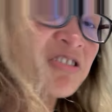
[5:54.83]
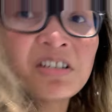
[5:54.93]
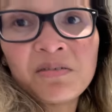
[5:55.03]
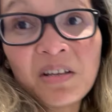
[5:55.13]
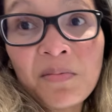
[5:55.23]

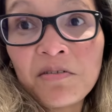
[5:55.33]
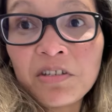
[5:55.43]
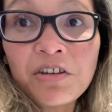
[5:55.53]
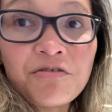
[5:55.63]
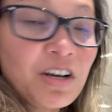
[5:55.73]
sabi ko
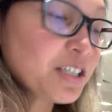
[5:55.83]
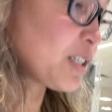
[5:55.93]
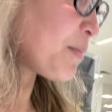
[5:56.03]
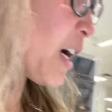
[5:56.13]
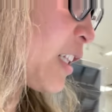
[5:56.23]
sa inyo guys,
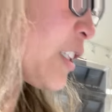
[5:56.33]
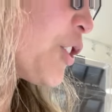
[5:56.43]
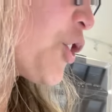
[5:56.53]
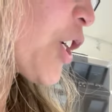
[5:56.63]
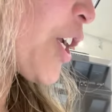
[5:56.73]
si mahal
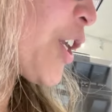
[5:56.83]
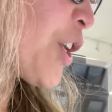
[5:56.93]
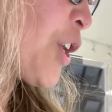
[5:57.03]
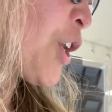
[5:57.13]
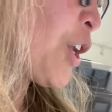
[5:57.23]
din siya eh.
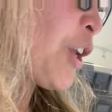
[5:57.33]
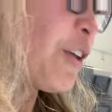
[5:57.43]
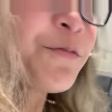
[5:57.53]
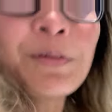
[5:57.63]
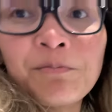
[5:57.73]

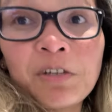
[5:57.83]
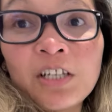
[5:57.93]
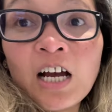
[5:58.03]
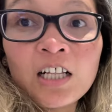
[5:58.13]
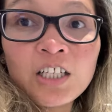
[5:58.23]

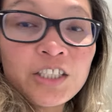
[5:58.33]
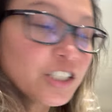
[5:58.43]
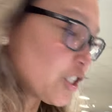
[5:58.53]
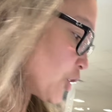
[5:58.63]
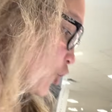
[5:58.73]
$50
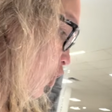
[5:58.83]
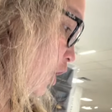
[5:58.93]
din siya